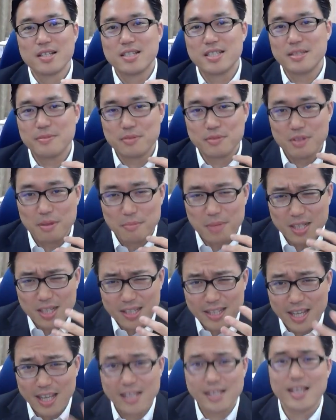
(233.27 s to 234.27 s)
自分はま
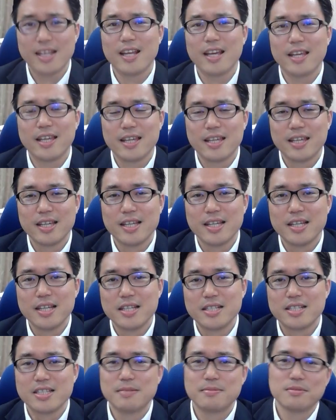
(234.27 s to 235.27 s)
だ足りてない。
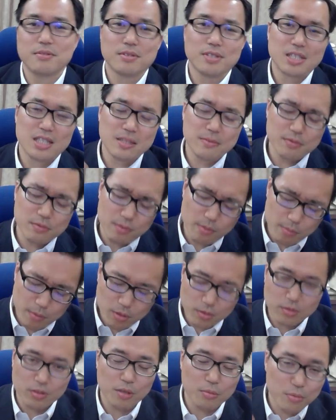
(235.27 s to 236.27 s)
自分のチームも
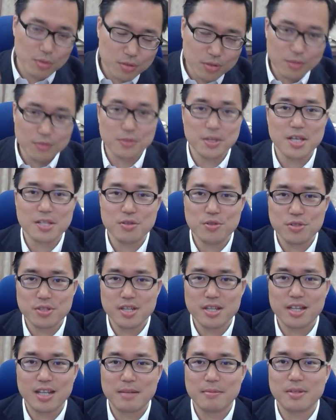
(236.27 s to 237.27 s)
もっともっと成長し
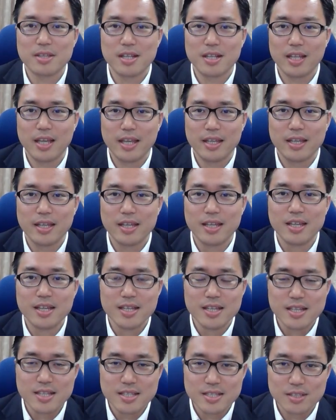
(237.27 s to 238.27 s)
なければならない。
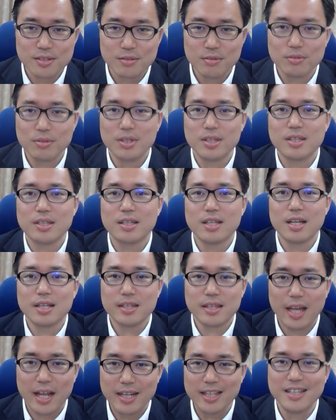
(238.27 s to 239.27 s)
そういった
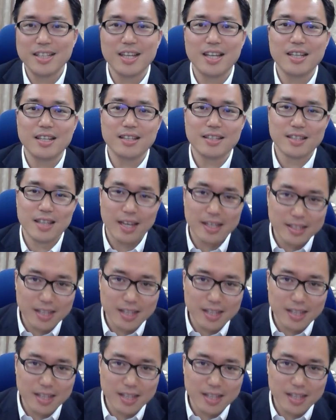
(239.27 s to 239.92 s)
足りないんだ、